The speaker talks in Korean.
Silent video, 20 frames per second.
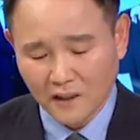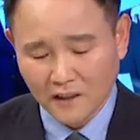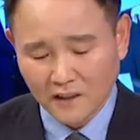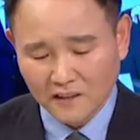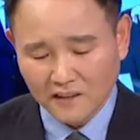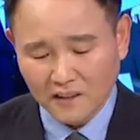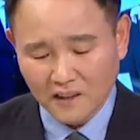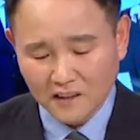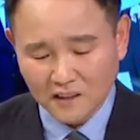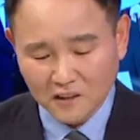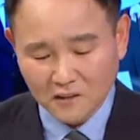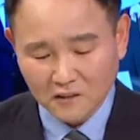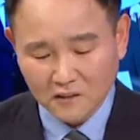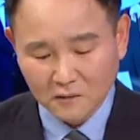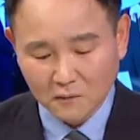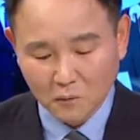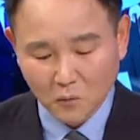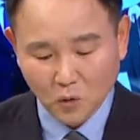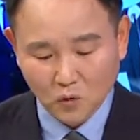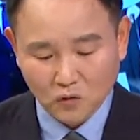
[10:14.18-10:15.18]

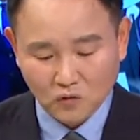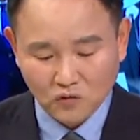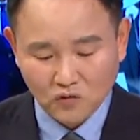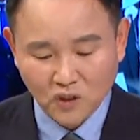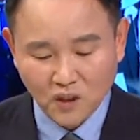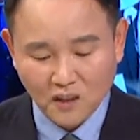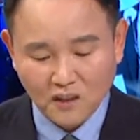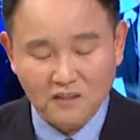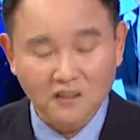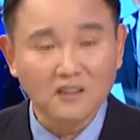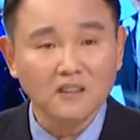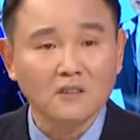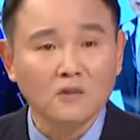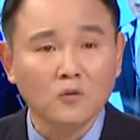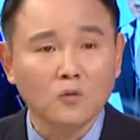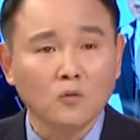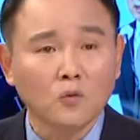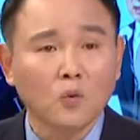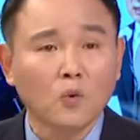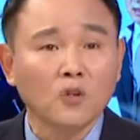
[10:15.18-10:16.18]
사실은 뭐 뒤에 가서 이
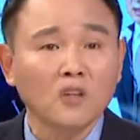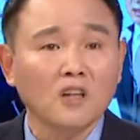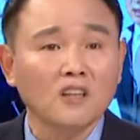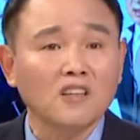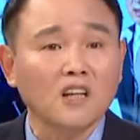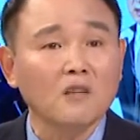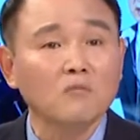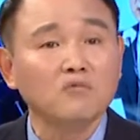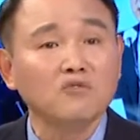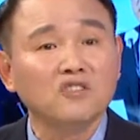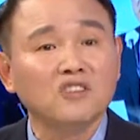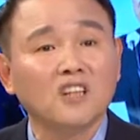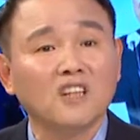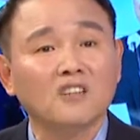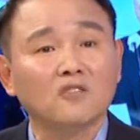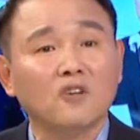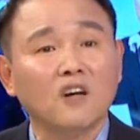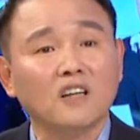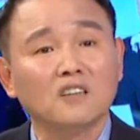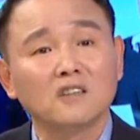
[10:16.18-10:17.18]
논의가 될
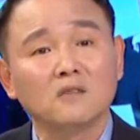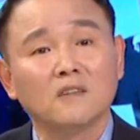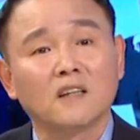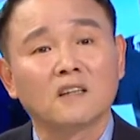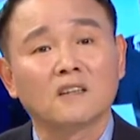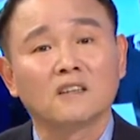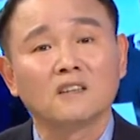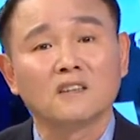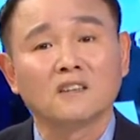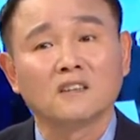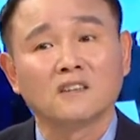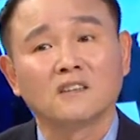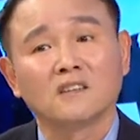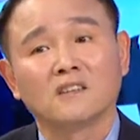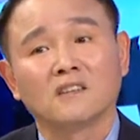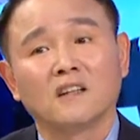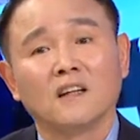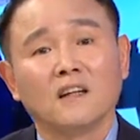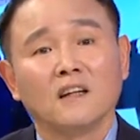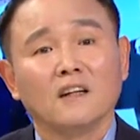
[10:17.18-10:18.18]
문제이기도
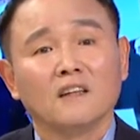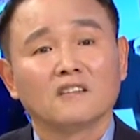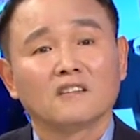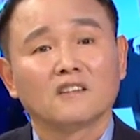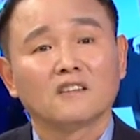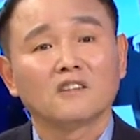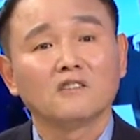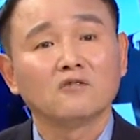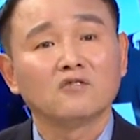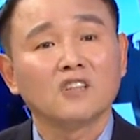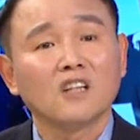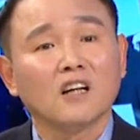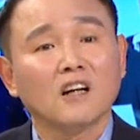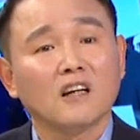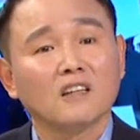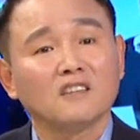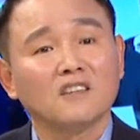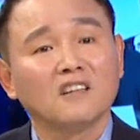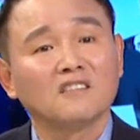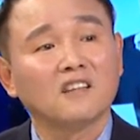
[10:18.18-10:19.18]
하지만은 사실은
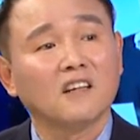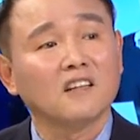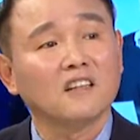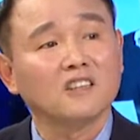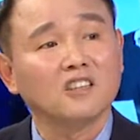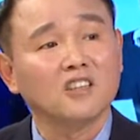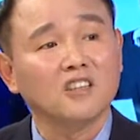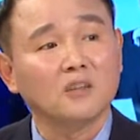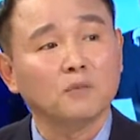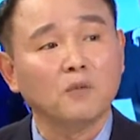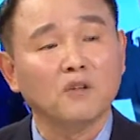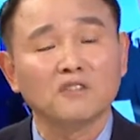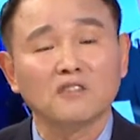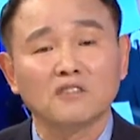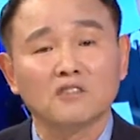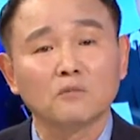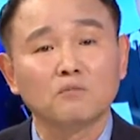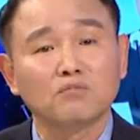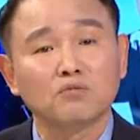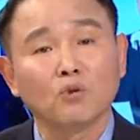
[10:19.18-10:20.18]
우리나라 재산의
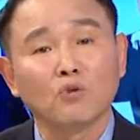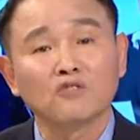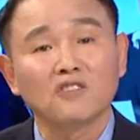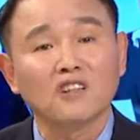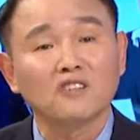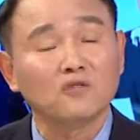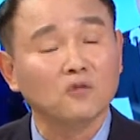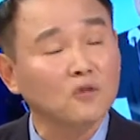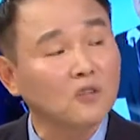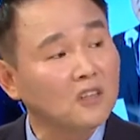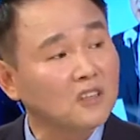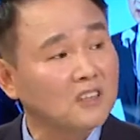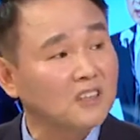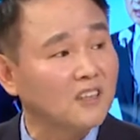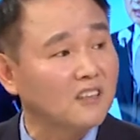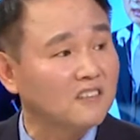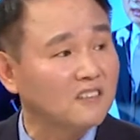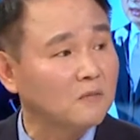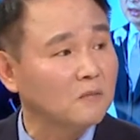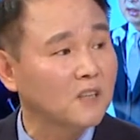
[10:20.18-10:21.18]
70%는 부동산에 쏠려 있지
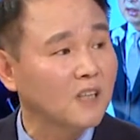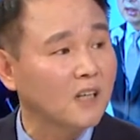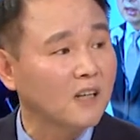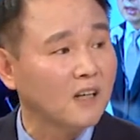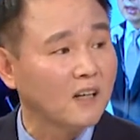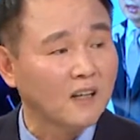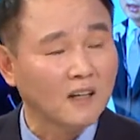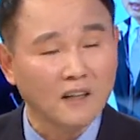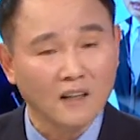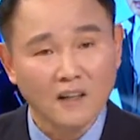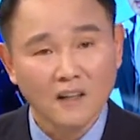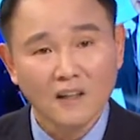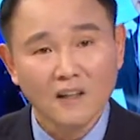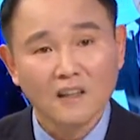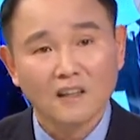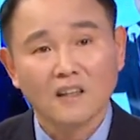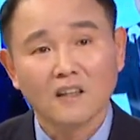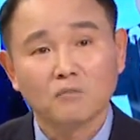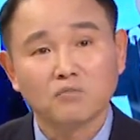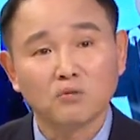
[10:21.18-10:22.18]
않습니까?
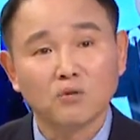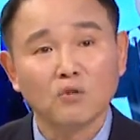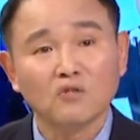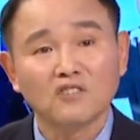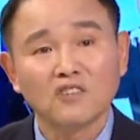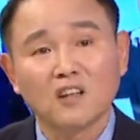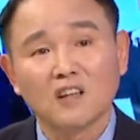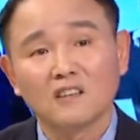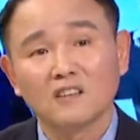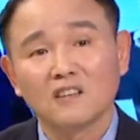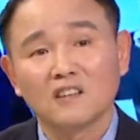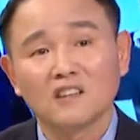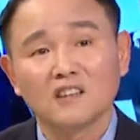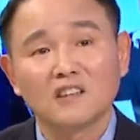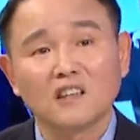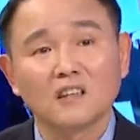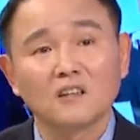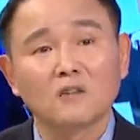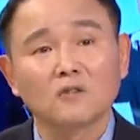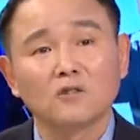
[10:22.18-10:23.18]
그러니까 부동산
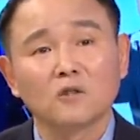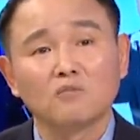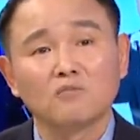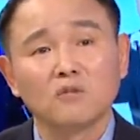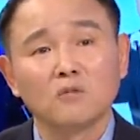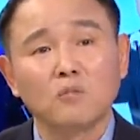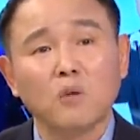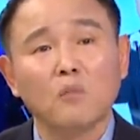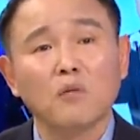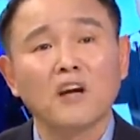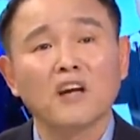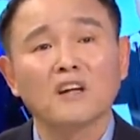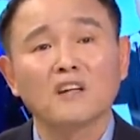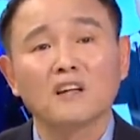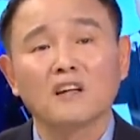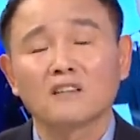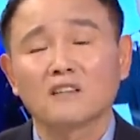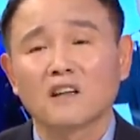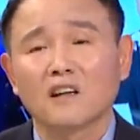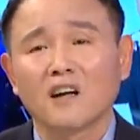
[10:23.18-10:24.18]
시장의 어떤 불법 행위를
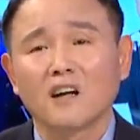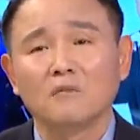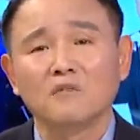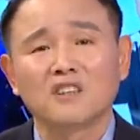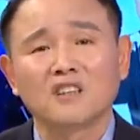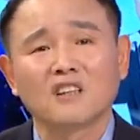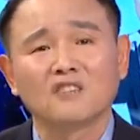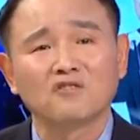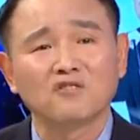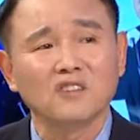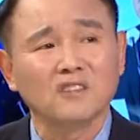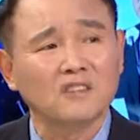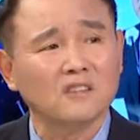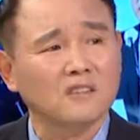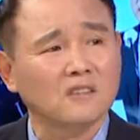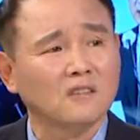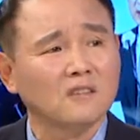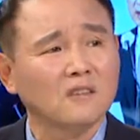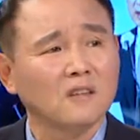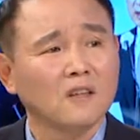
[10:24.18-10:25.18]
갖다가 감시할 수
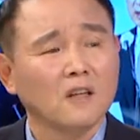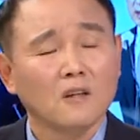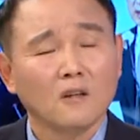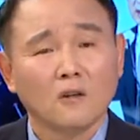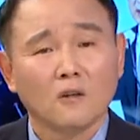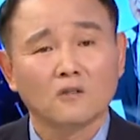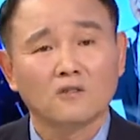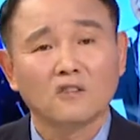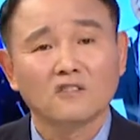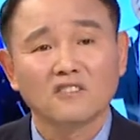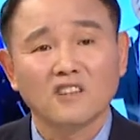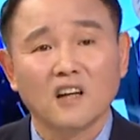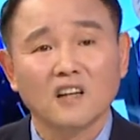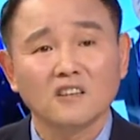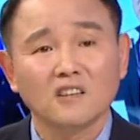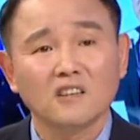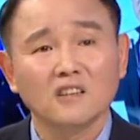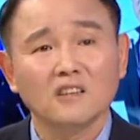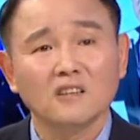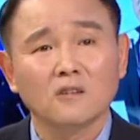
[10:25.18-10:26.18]
있는 네. 어떤
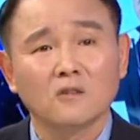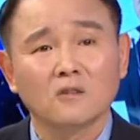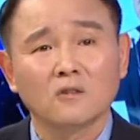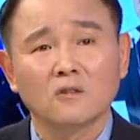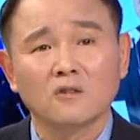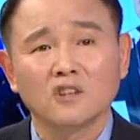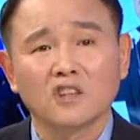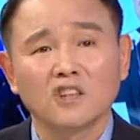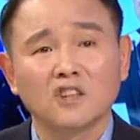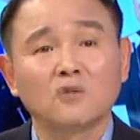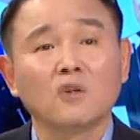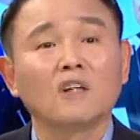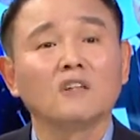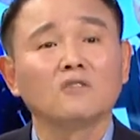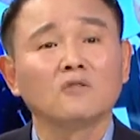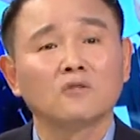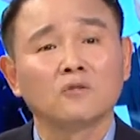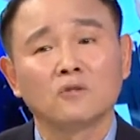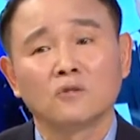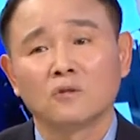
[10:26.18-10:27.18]
상시 어떤
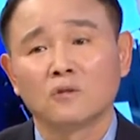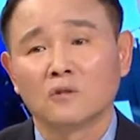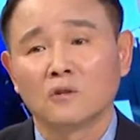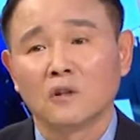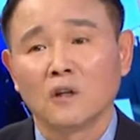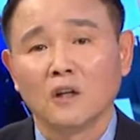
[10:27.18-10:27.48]
기관도